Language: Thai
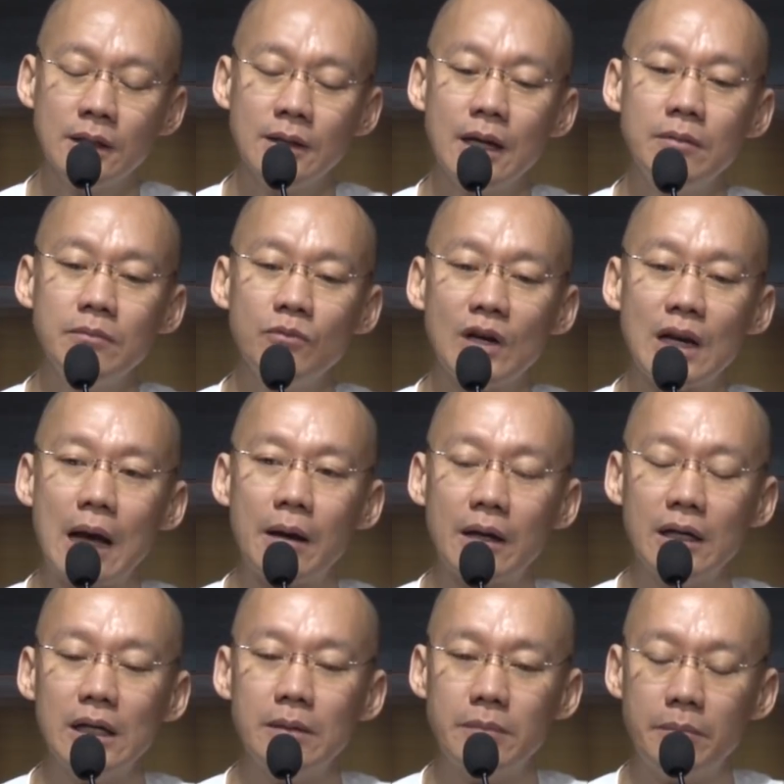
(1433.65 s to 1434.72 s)
ฉะนั้นเวลา
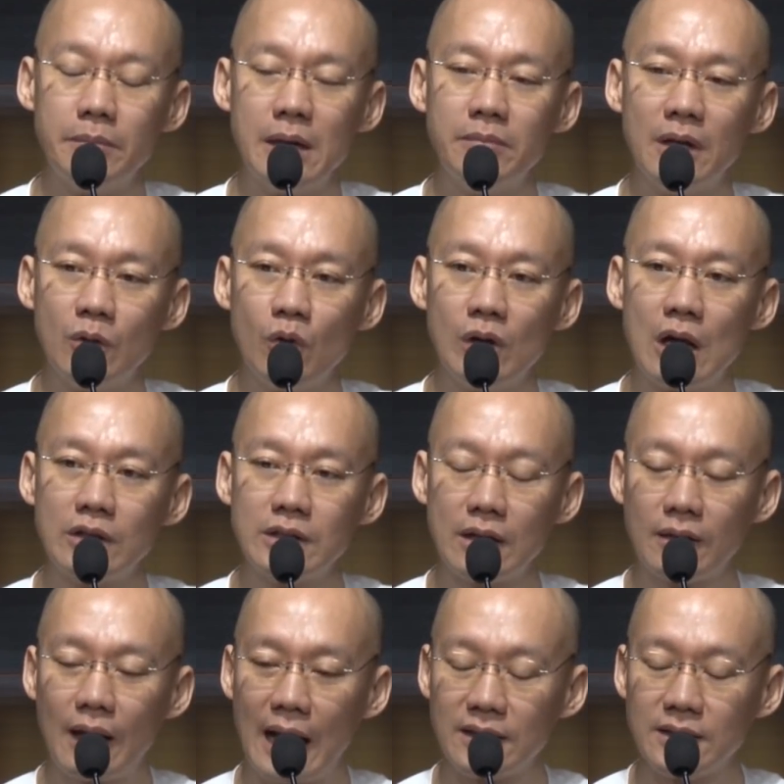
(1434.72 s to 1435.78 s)
เกิดมาเป็นมนุษย์แล้ว
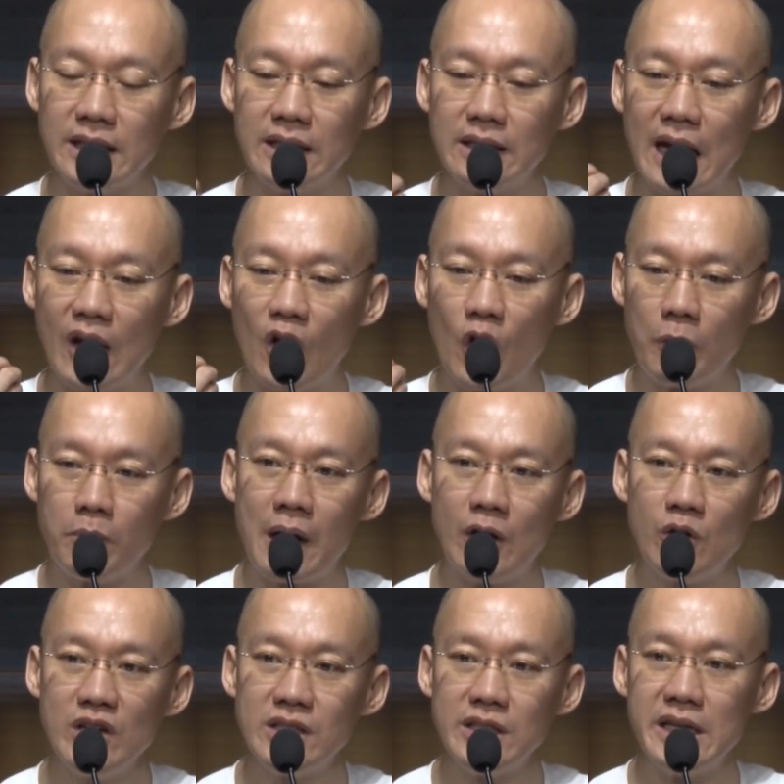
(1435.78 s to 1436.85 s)
จะตรัสสิ่งใดออก
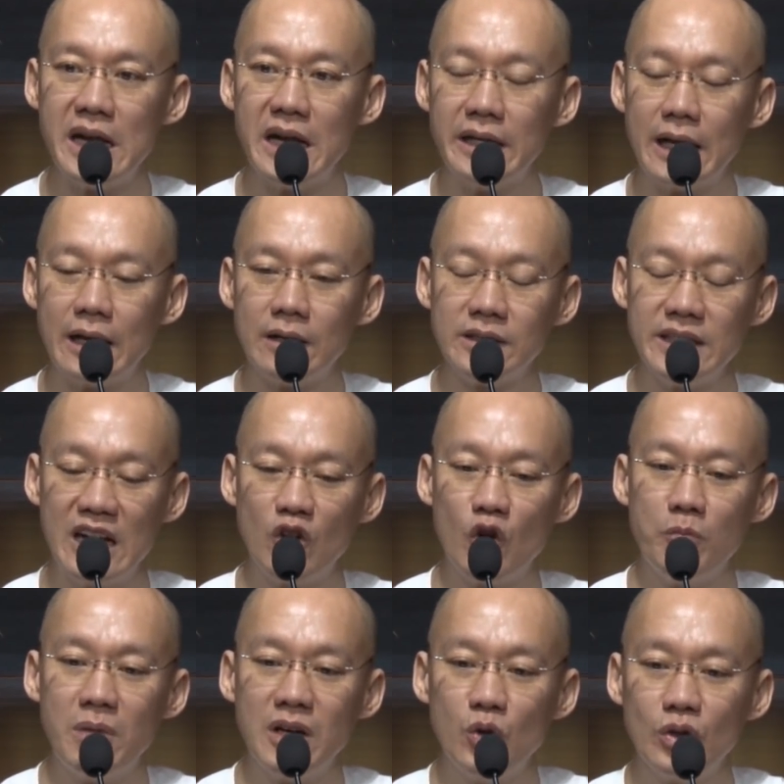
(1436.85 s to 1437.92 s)
มาด้วยเสียงเนี่ยเสียง
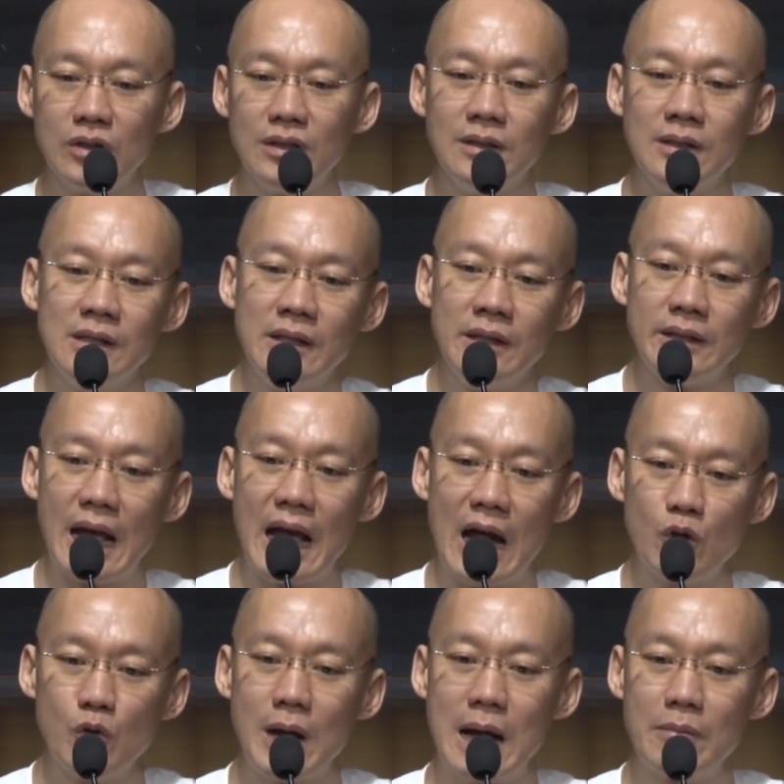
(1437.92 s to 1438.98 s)
ของมนุษย์ แต่
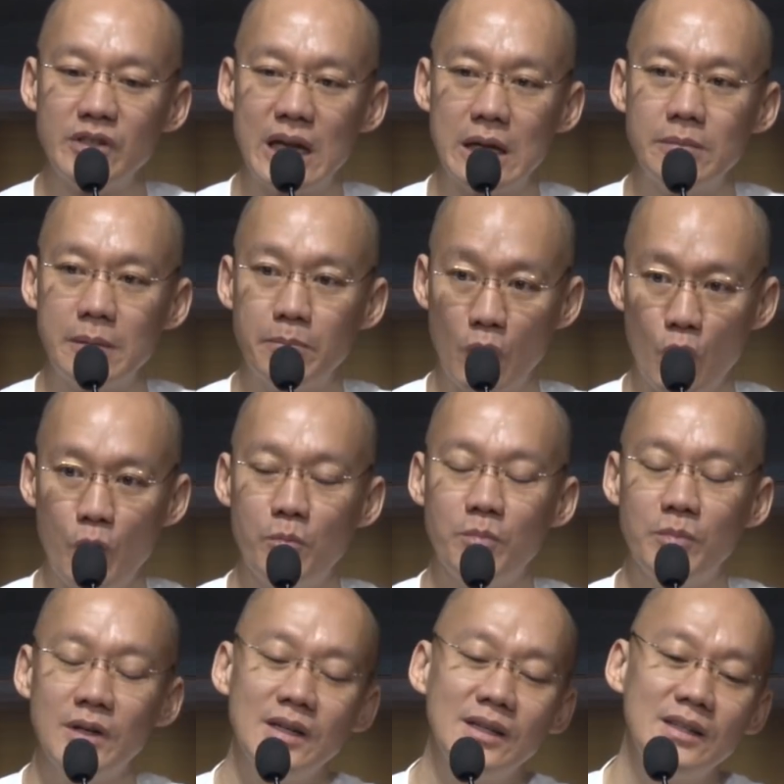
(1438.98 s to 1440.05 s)
อนุภาพเสียงเหมือนพรม